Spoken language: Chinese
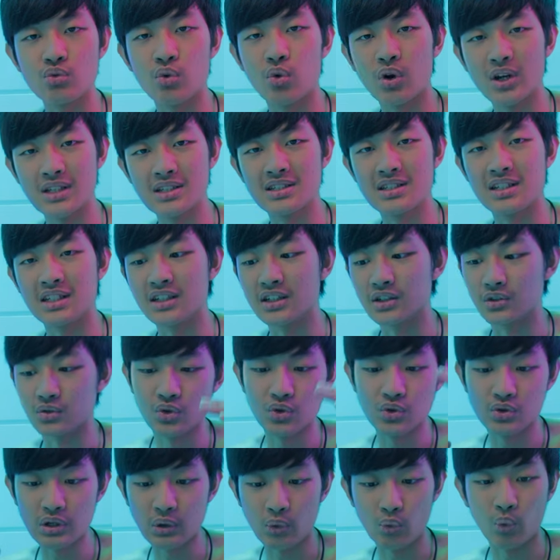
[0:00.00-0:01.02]
换新的。所
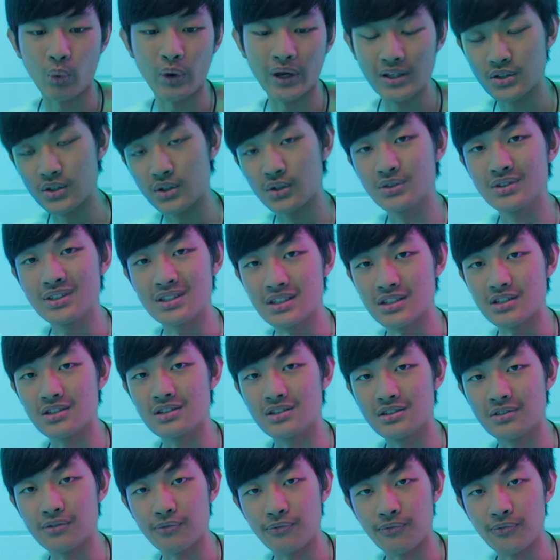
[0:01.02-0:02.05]
以这样维修其实
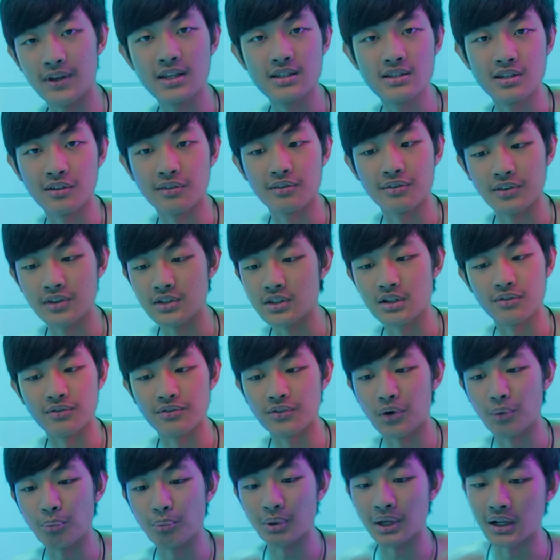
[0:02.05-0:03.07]
是非常非常
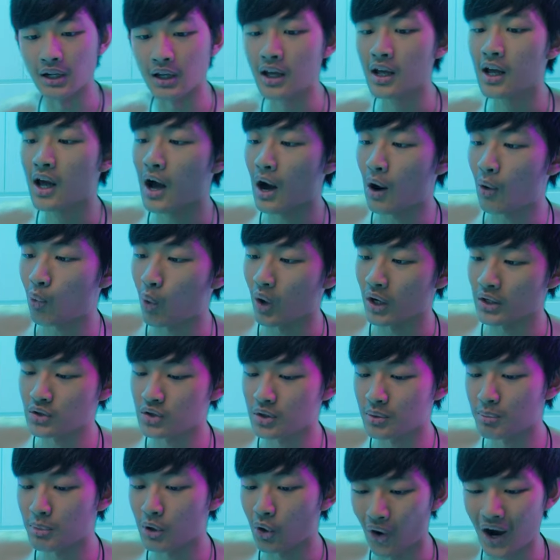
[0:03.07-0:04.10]
方便的。它完
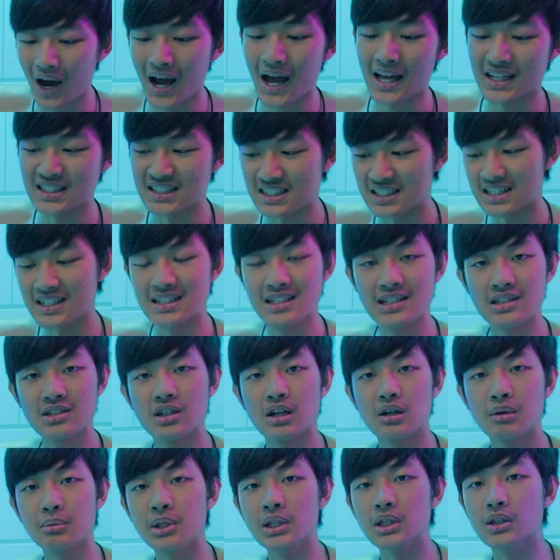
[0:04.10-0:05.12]
全没有焊接在
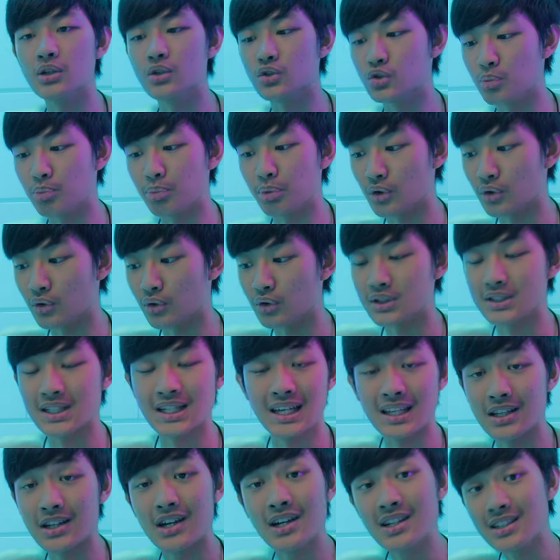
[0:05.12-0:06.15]
上面，就不用
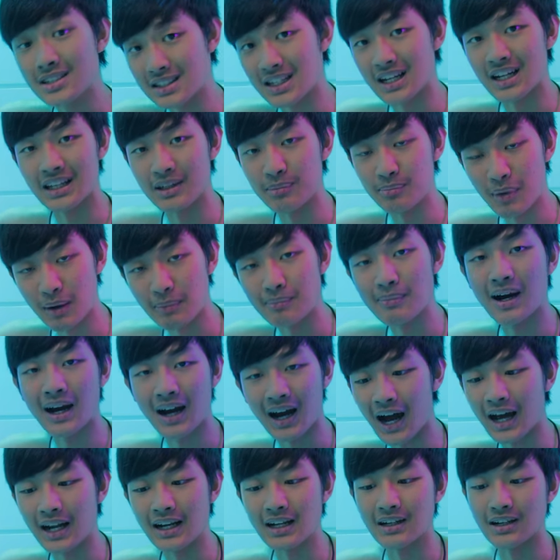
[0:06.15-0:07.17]
再那里慢慢
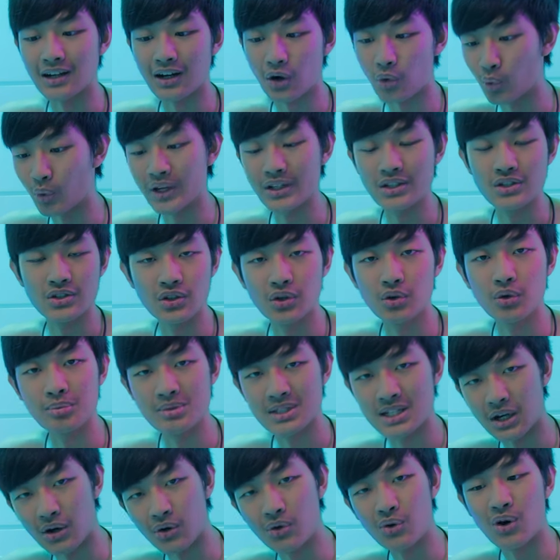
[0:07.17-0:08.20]
焊，然后维修会比
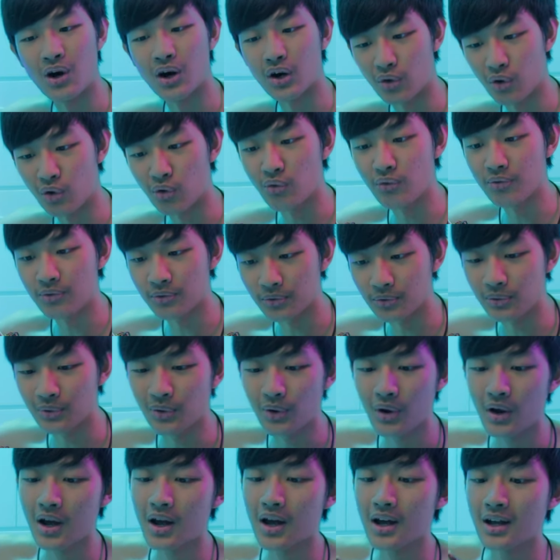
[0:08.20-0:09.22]
较花功夫。
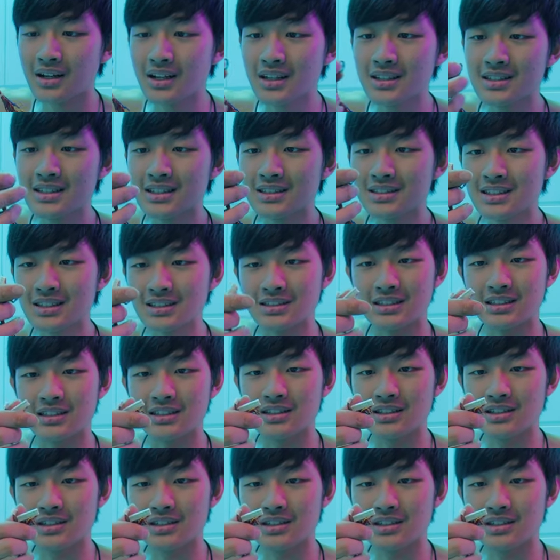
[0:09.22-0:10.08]
那像这样子，